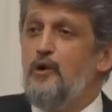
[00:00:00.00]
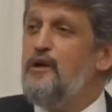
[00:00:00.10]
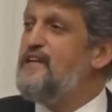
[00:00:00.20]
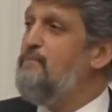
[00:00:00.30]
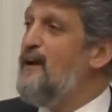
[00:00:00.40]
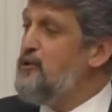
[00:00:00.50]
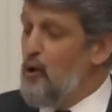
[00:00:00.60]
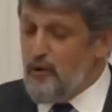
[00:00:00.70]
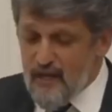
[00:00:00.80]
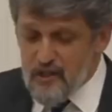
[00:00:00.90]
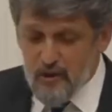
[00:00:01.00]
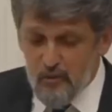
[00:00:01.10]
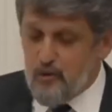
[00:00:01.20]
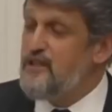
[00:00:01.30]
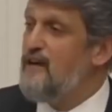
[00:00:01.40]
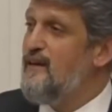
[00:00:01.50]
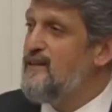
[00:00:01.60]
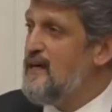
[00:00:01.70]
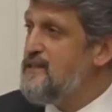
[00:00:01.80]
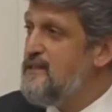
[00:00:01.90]
yönetimlere doğru geçti ulus
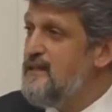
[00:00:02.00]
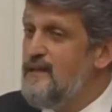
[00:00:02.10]
devletler.